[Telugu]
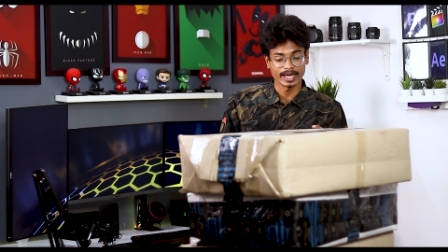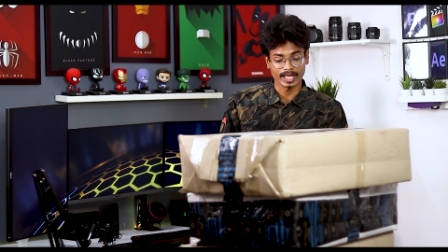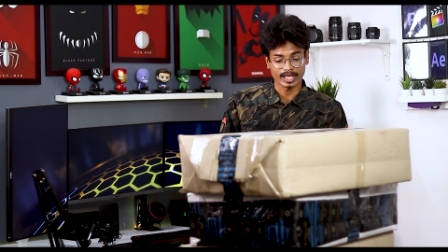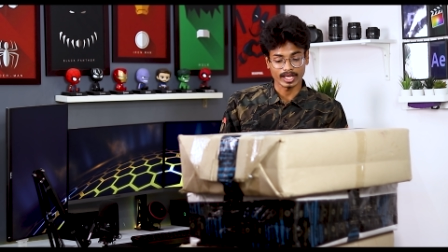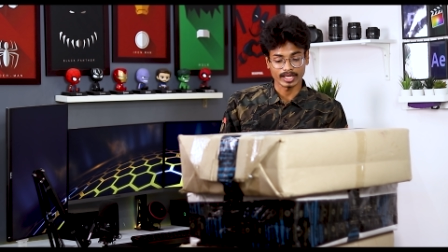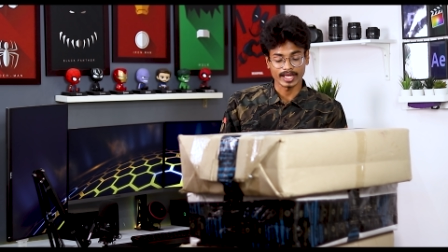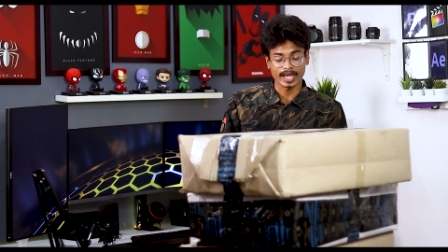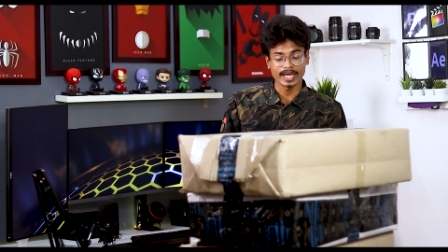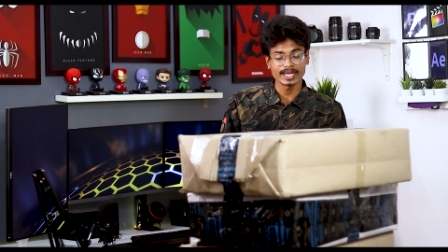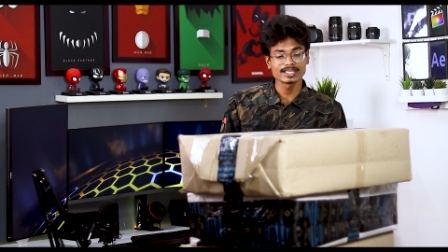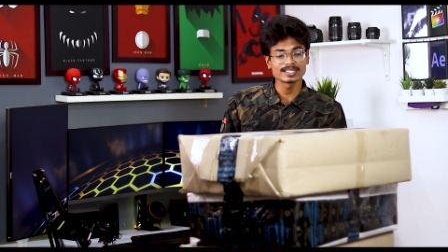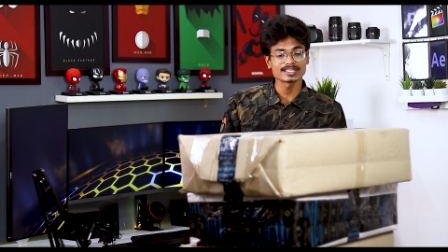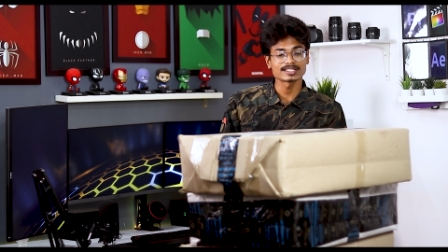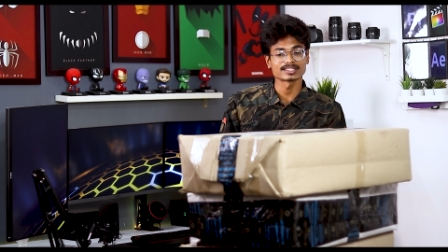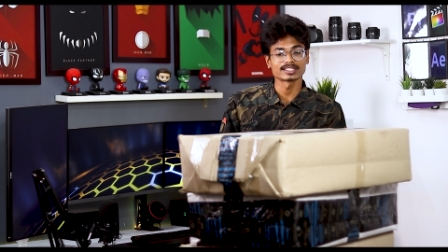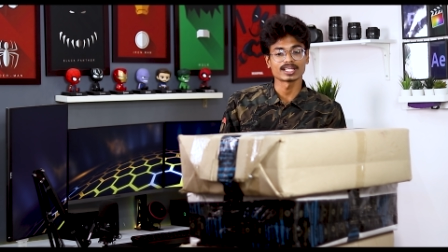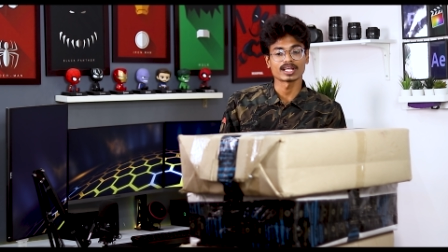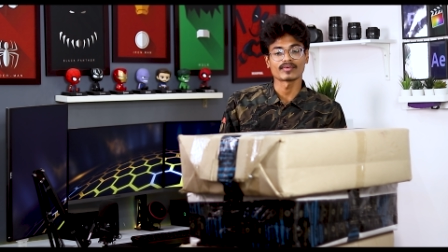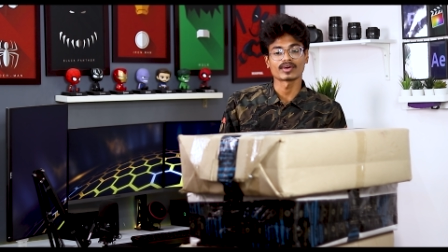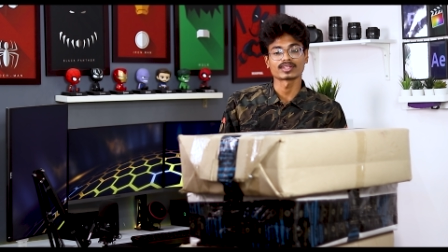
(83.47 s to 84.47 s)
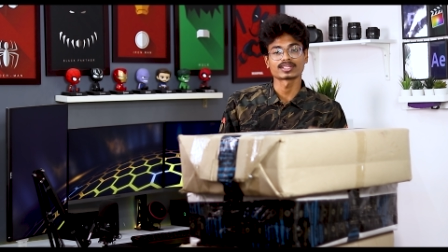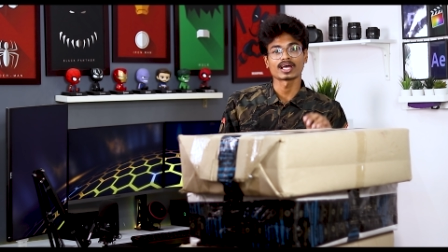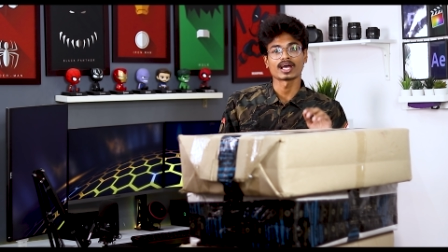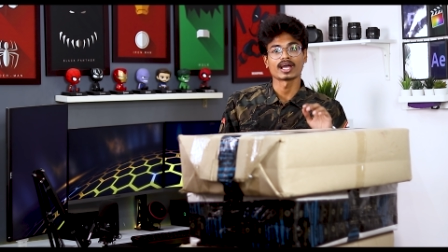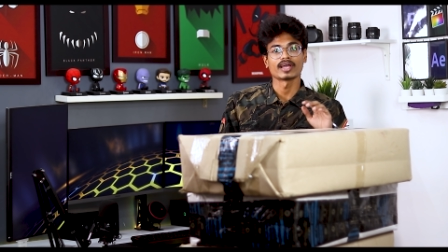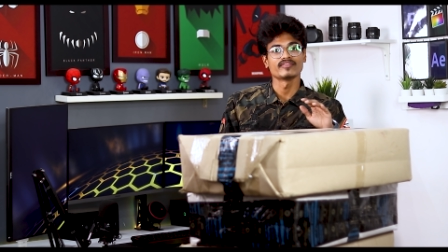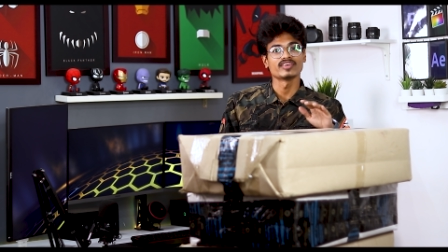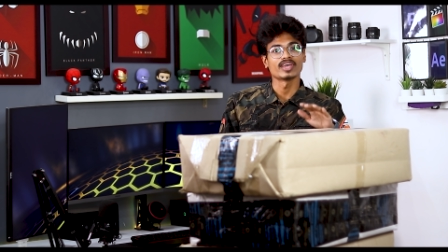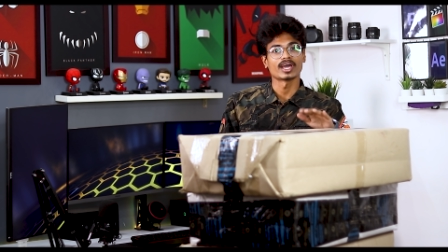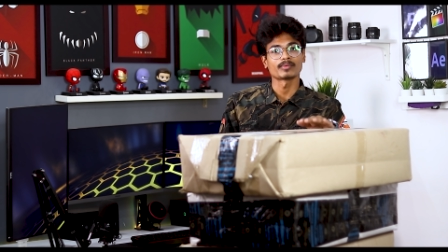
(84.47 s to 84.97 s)
అండ్ గైడ్ చేసిన
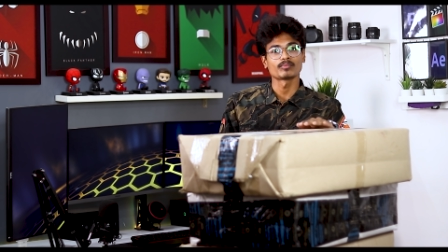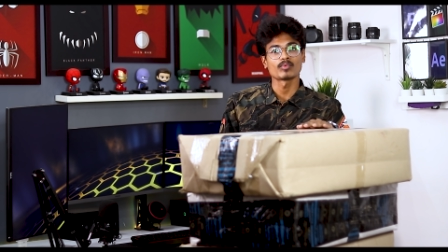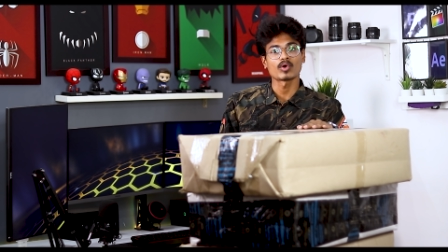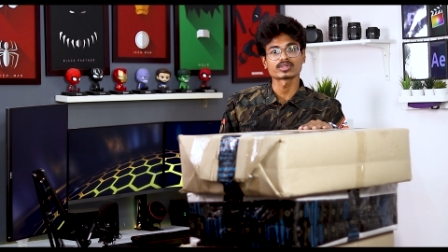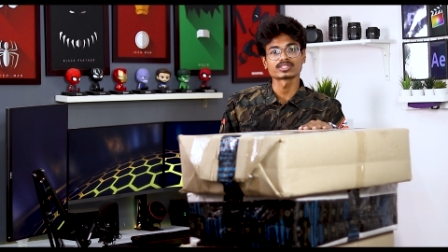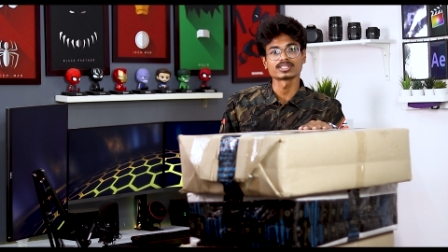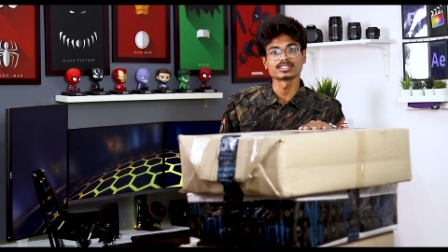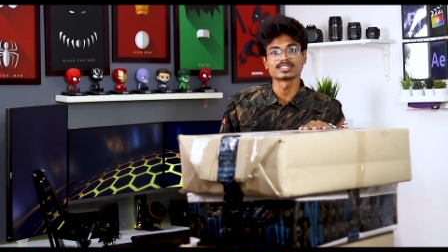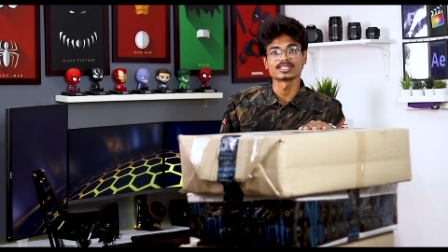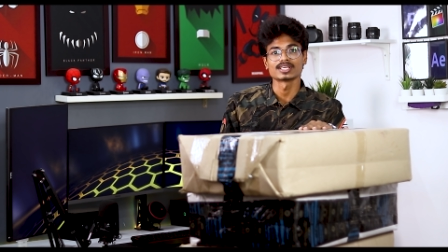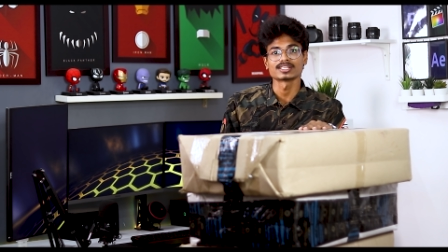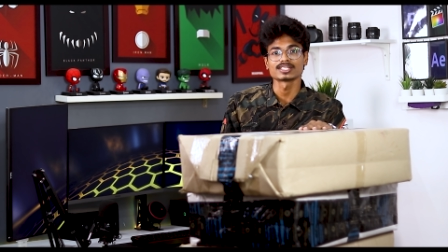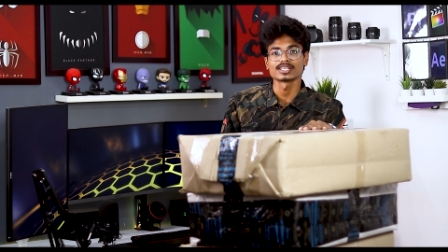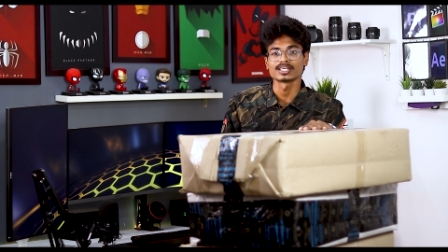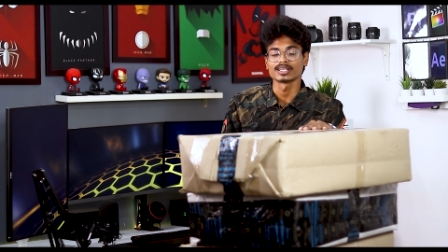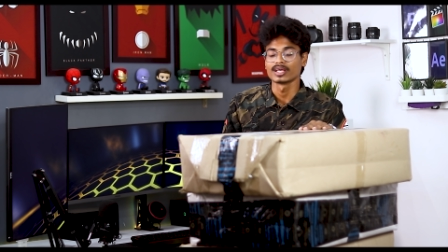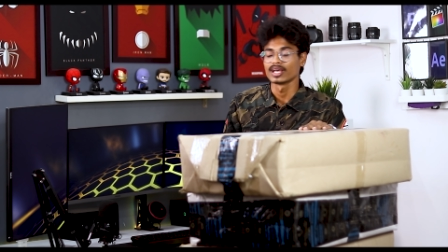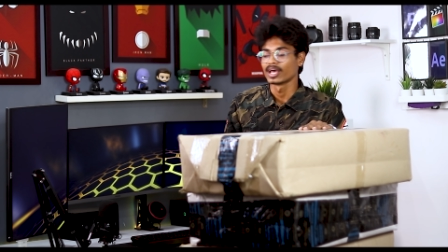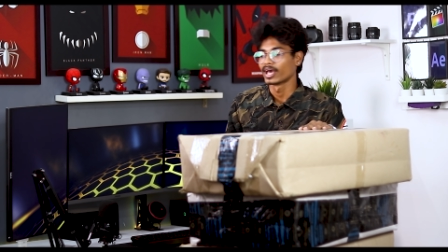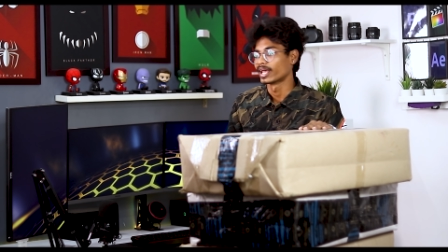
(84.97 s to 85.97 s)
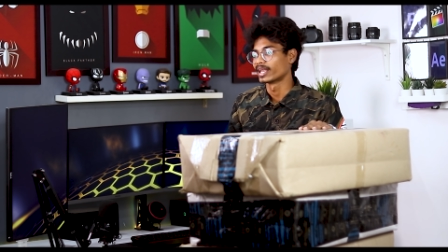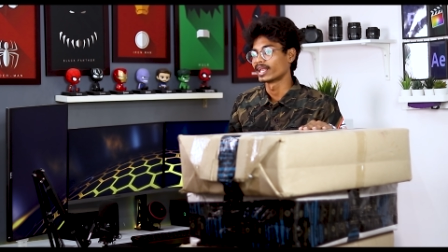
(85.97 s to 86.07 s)
తర్వాత ఇవి అన్బాక్సింగ్ చేసి